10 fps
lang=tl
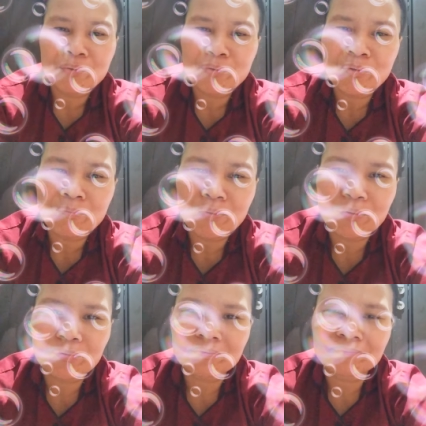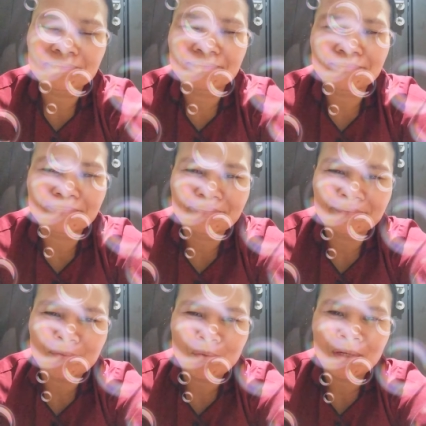mo ko mo
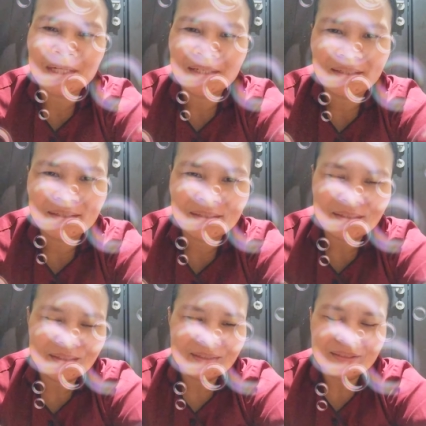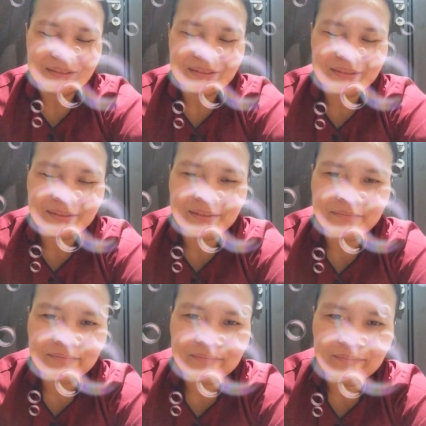uli
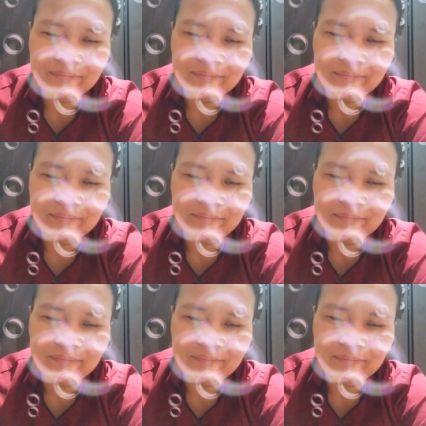din